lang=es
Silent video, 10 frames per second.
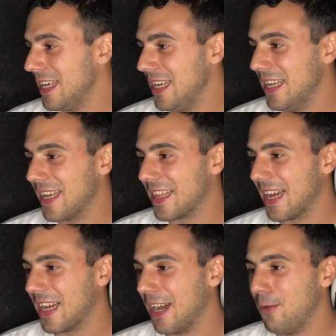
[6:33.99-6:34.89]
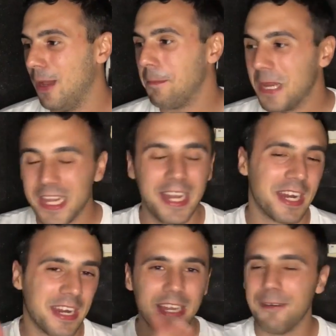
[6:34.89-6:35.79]
Inatajable, bien
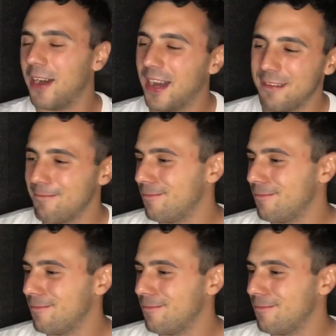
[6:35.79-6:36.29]
arriba.